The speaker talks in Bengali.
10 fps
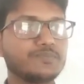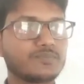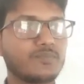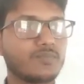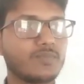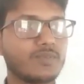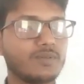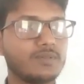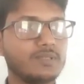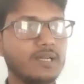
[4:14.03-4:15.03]
বেসিকটা
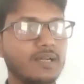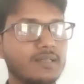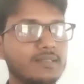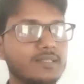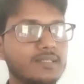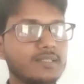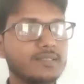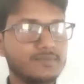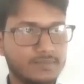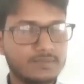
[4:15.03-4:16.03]
মানে হ্যাঁ
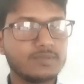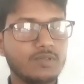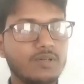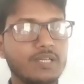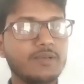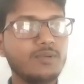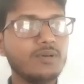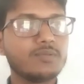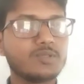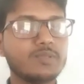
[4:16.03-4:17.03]
ক্লিয়ার মানে হয়ে যাবে এগুলো
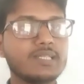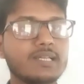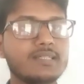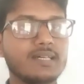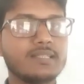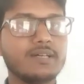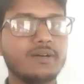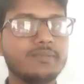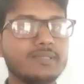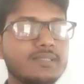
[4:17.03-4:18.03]
তোমাদেরকে জানতে
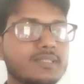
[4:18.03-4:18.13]
হবে